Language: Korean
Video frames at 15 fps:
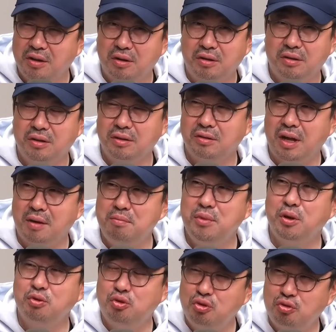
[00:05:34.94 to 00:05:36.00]

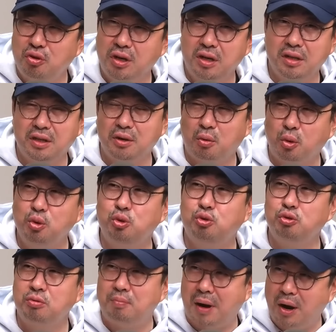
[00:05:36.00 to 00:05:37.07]
그한명 출두한 애한테
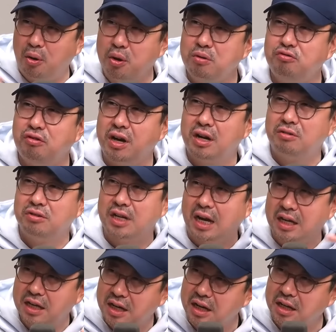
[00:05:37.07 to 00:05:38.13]
옷도 바꿔 입고 가라고
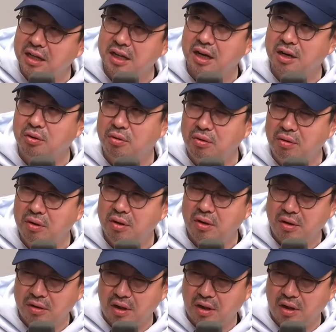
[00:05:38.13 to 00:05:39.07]
자기가 얘기하고 음.